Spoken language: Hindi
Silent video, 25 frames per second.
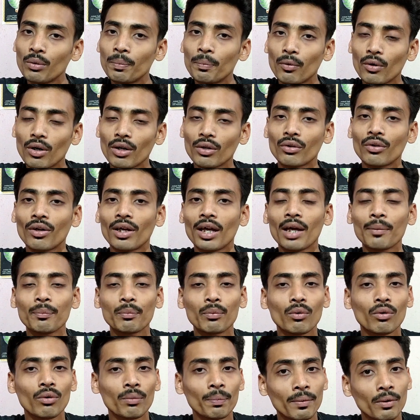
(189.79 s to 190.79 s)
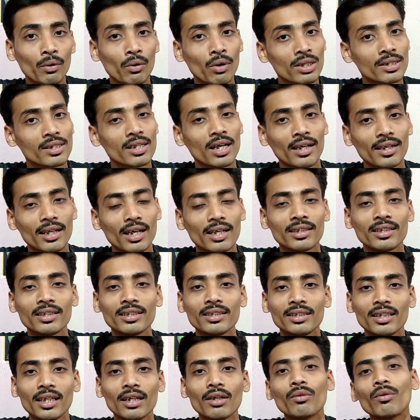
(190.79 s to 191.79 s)
वो प्रोडक्ट को है वो वहाँ से हटा
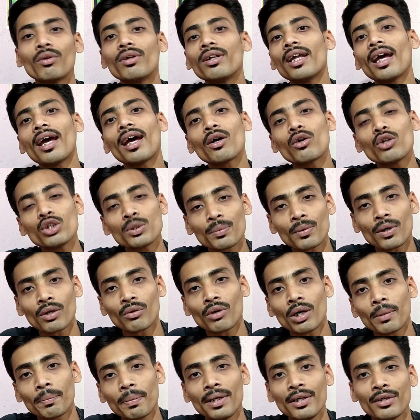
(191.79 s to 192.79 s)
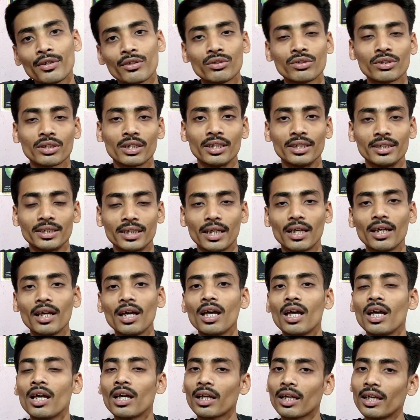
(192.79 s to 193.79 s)
दीजिए और नया कुछ प्रोडक्ट वहाँ पर इंट्रोड्यूस कीजिए